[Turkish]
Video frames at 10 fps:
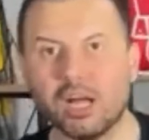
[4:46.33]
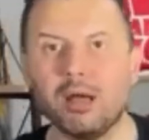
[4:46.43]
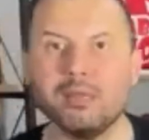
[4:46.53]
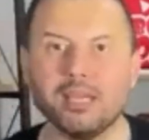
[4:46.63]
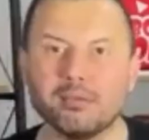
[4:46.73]

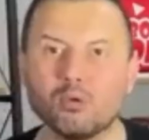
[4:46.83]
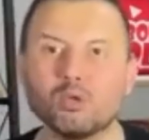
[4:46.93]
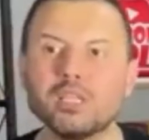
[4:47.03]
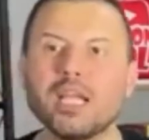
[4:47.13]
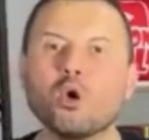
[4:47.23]
Abi
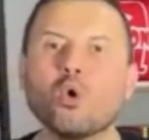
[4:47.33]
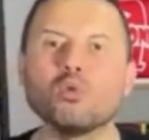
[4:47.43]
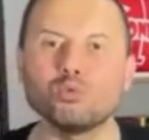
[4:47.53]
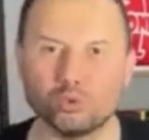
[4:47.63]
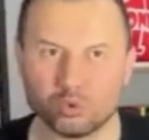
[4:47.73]
Montella
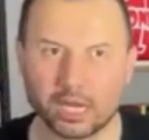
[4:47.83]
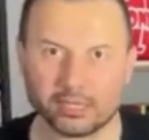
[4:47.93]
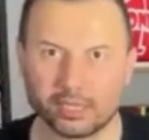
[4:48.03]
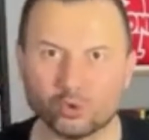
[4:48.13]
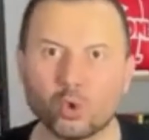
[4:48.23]
olmuştu
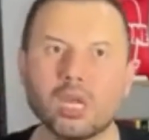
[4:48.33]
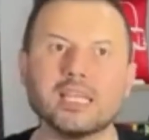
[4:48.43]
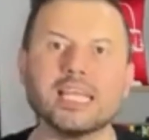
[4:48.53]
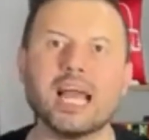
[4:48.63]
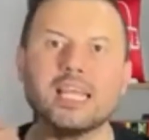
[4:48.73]
zaten. Son
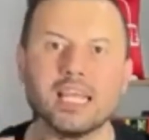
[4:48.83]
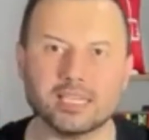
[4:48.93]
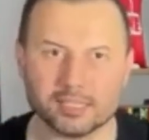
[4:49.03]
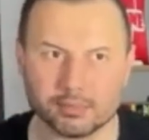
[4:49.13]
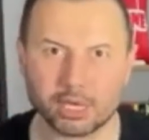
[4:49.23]
anda yerliye
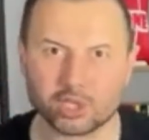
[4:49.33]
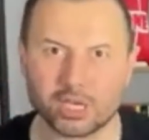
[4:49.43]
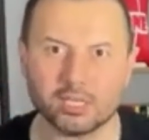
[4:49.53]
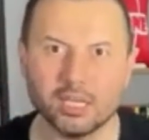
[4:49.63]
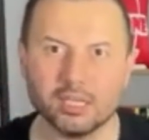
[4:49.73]
kırdı
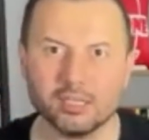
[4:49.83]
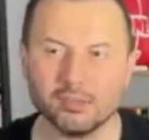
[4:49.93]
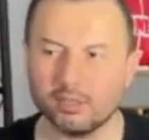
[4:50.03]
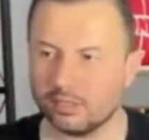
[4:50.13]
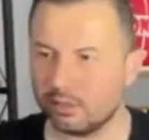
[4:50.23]
başkan
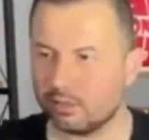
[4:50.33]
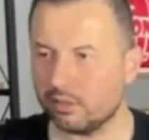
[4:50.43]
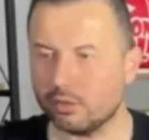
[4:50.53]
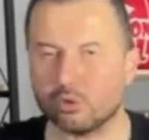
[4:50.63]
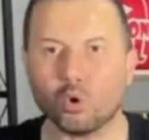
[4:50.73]
e,
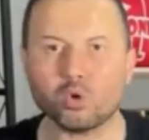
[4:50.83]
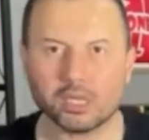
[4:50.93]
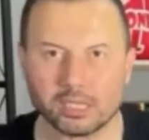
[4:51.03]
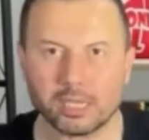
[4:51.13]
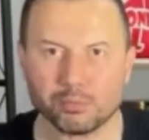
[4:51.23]

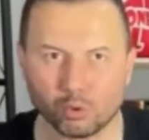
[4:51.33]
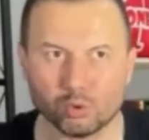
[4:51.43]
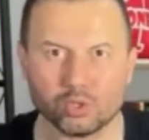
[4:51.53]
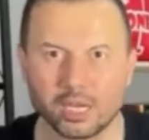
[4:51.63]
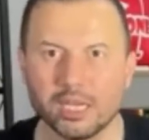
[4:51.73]
kongrede tepki
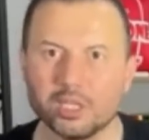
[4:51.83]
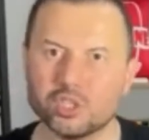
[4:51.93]
olunca.